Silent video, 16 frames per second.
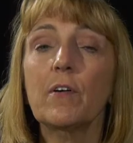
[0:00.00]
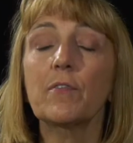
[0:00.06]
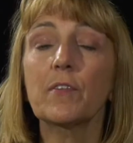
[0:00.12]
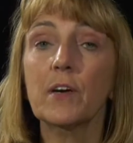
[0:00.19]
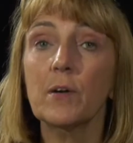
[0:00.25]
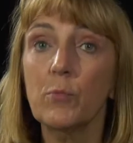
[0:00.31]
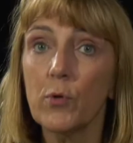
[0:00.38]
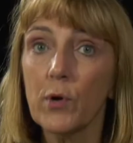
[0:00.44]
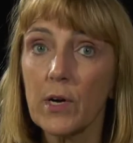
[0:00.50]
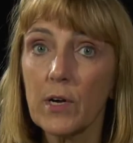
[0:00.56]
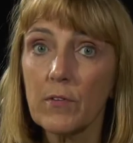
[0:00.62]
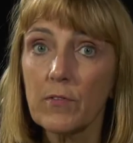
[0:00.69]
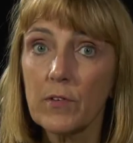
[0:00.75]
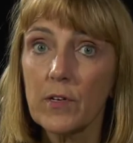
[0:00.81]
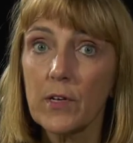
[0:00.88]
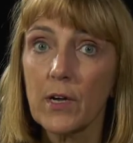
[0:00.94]
va vraiment
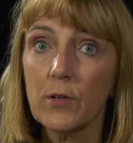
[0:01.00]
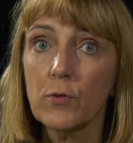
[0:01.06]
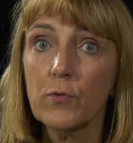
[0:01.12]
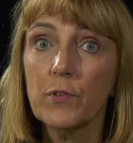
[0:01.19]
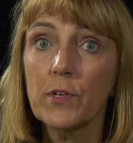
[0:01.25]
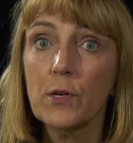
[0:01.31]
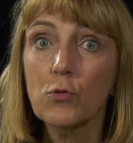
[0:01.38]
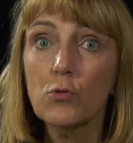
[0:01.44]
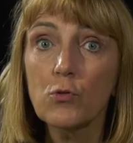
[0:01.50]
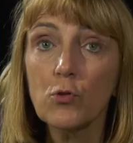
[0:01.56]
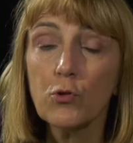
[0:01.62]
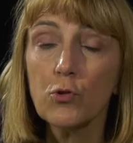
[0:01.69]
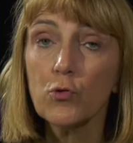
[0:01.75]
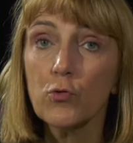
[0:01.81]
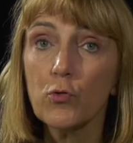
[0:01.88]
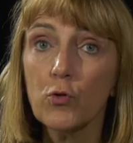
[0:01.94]
arriver à devenir
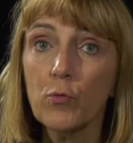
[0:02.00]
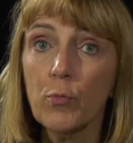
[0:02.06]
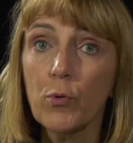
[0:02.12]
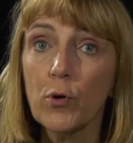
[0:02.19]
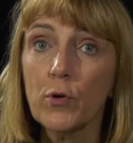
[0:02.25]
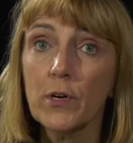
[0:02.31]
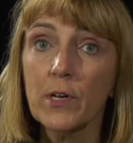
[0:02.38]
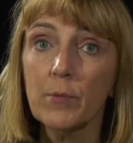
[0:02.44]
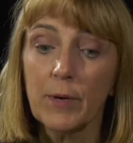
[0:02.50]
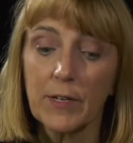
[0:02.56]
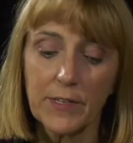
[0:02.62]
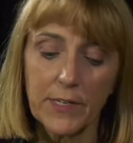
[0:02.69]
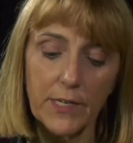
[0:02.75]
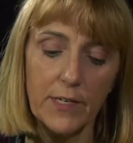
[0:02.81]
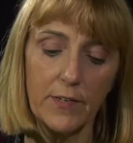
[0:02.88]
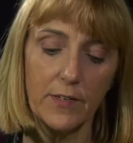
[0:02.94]
neutre sur le plan
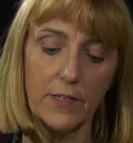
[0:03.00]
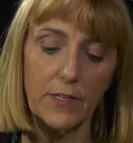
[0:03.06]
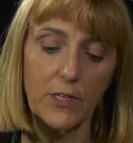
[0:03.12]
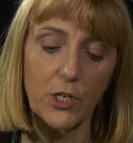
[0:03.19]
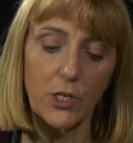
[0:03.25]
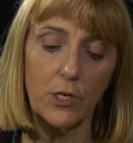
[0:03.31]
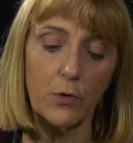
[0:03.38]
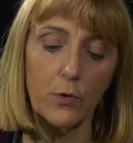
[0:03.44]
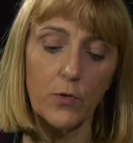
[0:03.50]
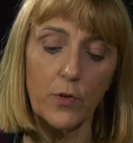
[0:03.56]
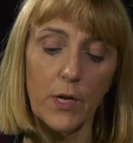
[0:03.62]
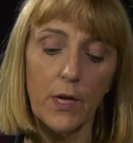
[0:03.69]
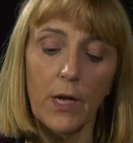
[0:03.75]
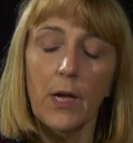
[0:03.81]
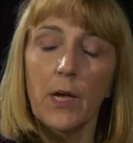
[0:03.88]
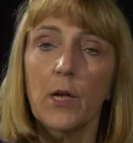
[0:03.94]
climatique à cette échéance
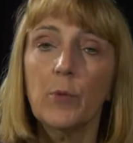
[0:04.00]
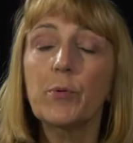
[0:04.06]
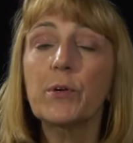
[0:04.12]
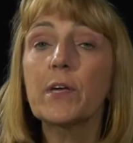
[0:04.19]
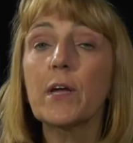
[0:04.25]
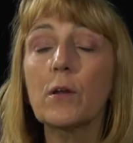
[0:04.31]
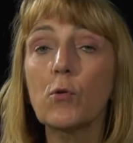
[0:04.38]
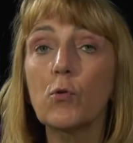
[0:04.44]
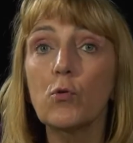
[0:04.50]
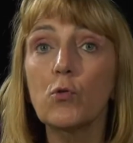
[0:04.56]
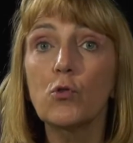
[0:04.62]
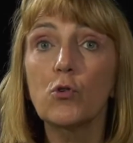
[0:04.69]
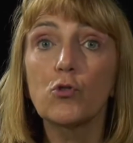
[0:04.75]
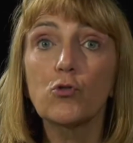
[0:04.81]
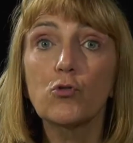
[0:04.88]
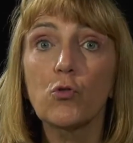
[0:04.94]
Et puis quel
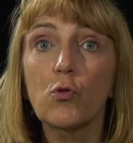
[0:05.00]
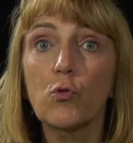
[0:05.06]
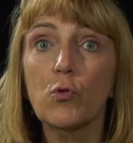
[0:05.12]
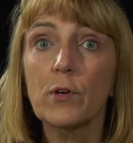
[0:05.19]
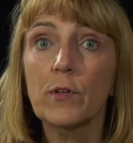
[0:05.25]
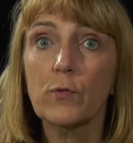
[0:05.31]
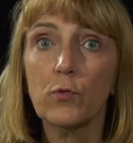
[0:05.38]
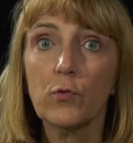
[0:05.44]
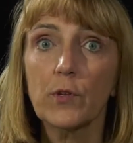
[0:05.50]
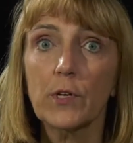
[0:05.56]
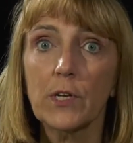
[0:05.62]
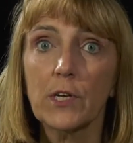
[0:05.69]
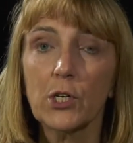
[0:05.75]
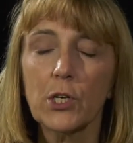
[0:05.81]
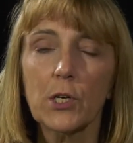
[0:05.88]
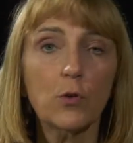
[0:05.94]
rôle joueront les sources
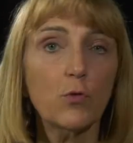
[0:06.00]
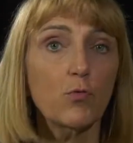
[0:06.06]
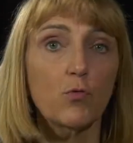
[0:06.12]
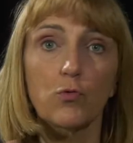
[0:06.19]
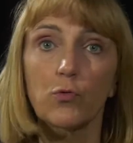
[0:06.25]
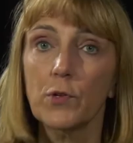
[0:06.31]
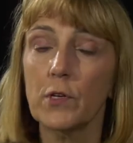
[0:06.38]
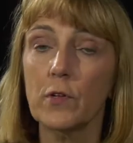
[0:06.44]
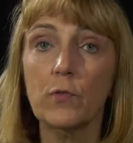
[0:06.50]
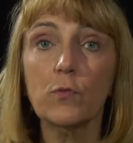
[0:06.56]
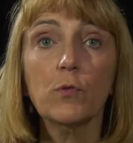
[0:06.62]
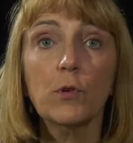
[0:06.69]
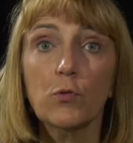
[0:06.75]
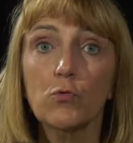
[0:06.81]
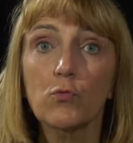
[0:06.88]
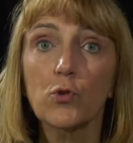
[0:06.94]
d'énergie que nous
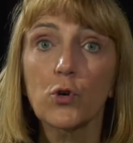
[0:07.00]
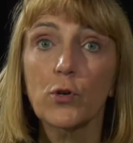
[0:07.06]
utilisons et que nous